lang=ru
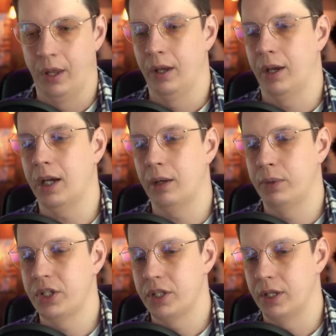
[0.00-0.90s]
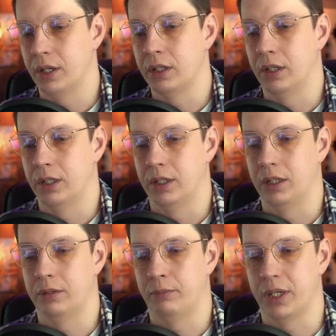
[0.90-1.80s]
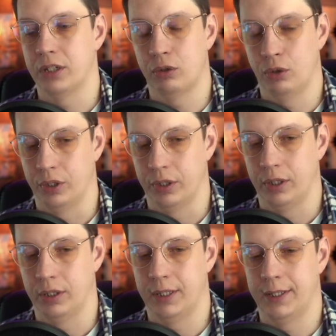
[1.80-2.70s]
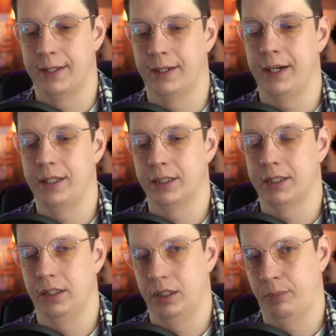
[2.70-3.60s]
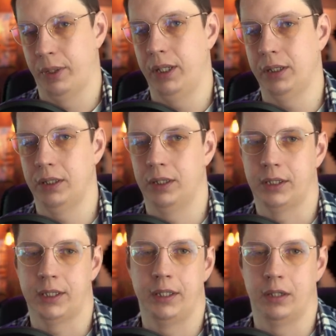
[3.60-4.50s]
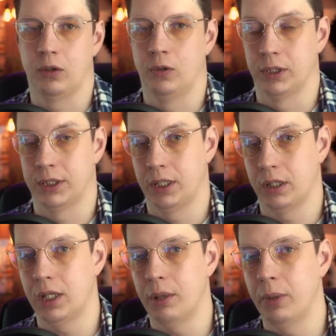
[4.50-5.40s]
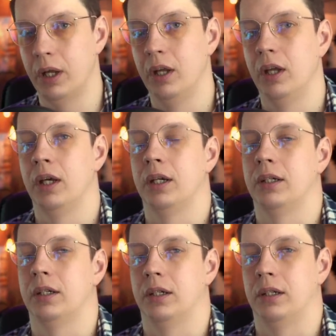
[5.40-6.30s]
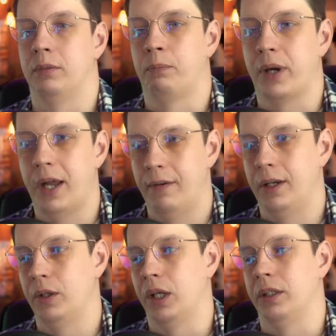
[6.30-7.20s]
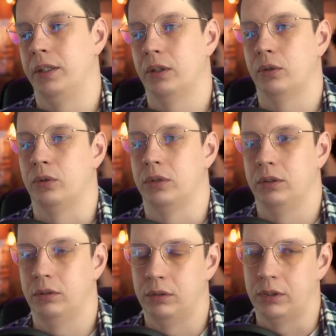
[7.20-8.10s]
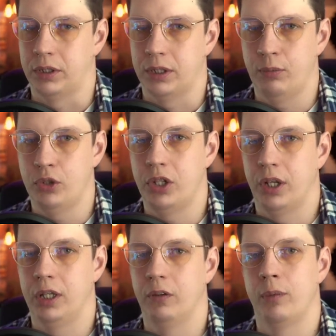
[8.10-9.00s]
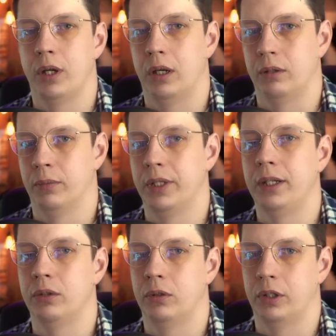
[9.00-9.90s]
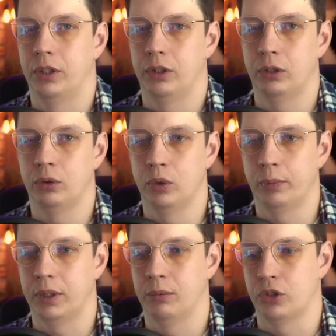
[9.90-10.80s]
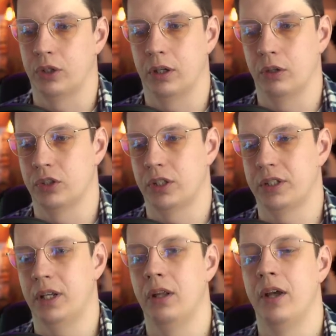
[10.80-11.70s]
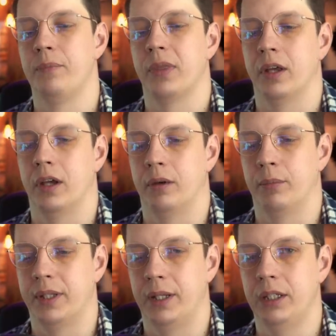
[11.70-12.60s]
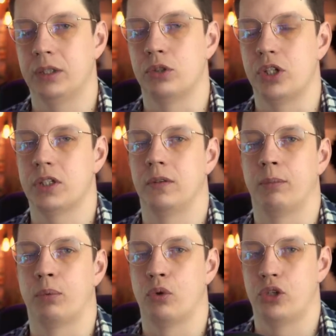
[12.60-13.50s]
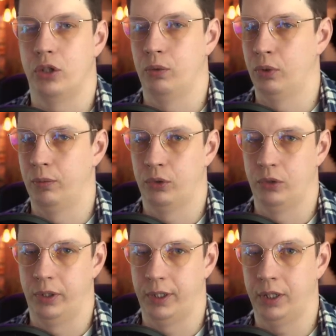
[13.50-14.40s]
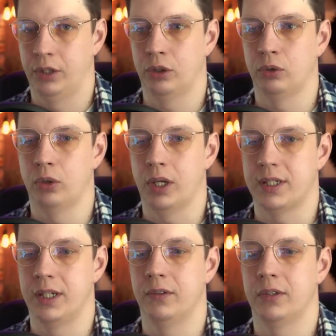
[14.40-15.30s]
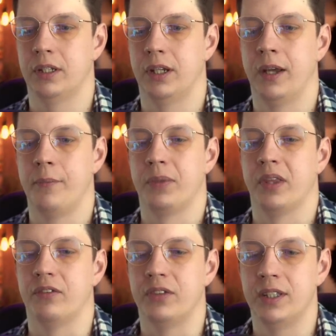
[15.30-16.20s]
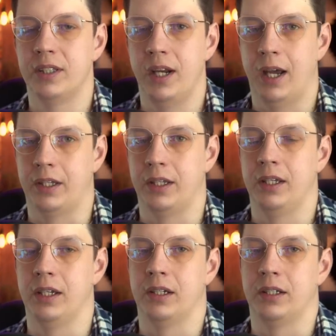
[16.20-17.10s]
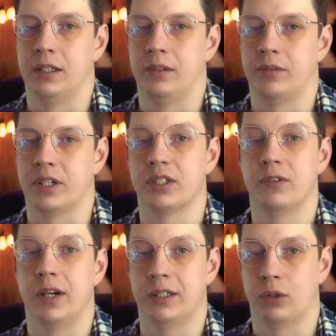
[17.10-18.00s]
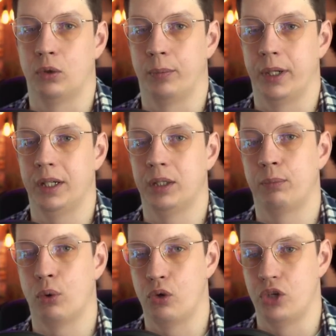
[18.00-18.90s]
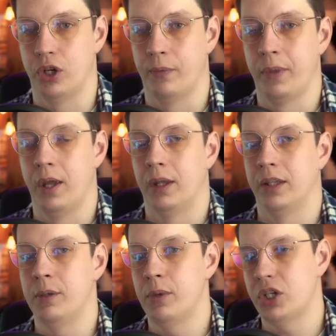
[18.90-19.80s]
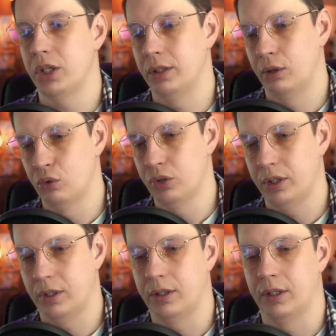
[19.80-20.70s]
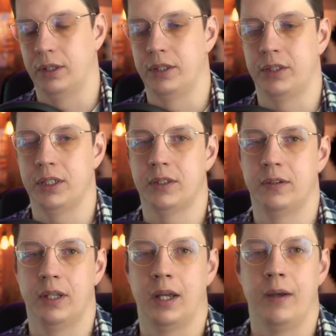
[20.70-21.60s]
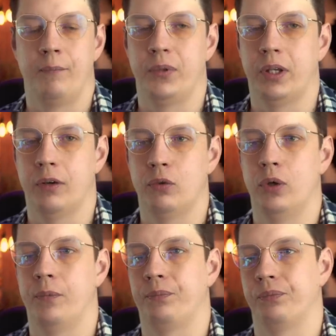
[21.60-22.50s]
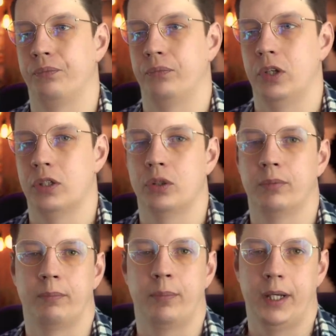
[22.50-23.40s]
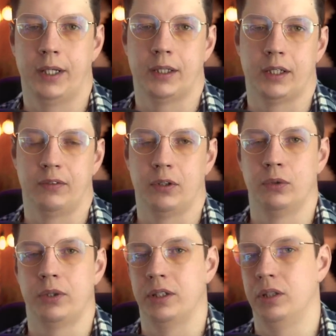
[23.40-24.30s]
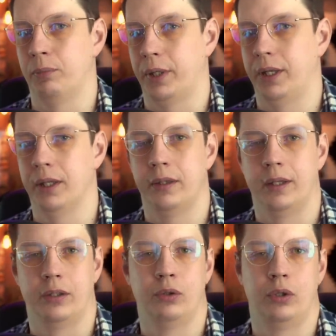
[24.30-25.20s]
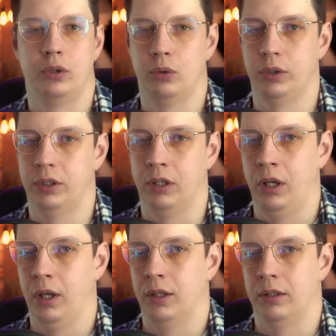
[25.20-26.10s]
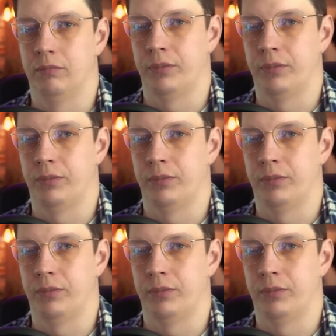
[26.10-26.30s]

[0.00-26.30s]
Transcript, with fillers: Как обычно э, происходит. На ранних стадиях проекта, на стадии какого-то стартапа э, правильно делают разработчики, они выбирают монолитную архитектуру, потому что, как я уже сказал, а, монолит существенно проще любой модульной архитектуры, а следовательно внедрять и а, развивать такой проект проще. На небольших нагрузках, а, естественно, никого не особо парит развернуть один пакет на одной ноде там,